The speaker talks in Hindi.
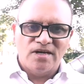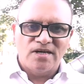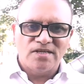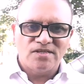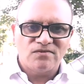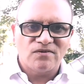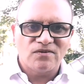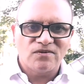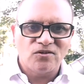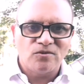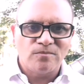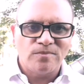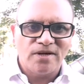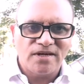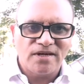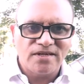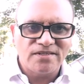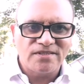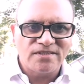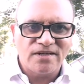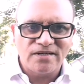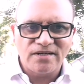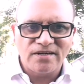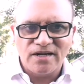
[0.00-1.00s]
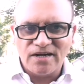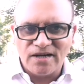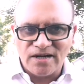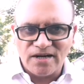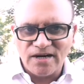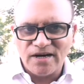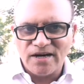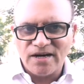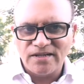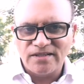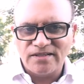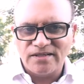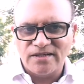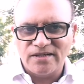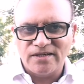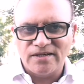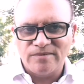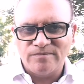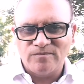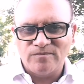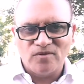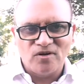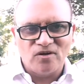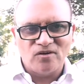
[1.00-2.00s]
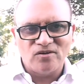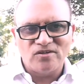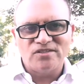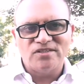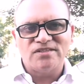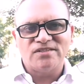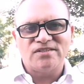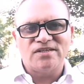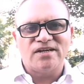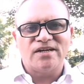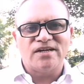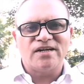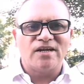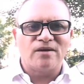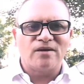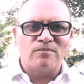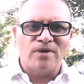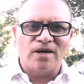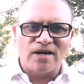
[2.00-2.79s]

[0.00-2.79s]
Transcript: इस वक्त जो पाकिस्तान के हालात हैं और जिस तरीके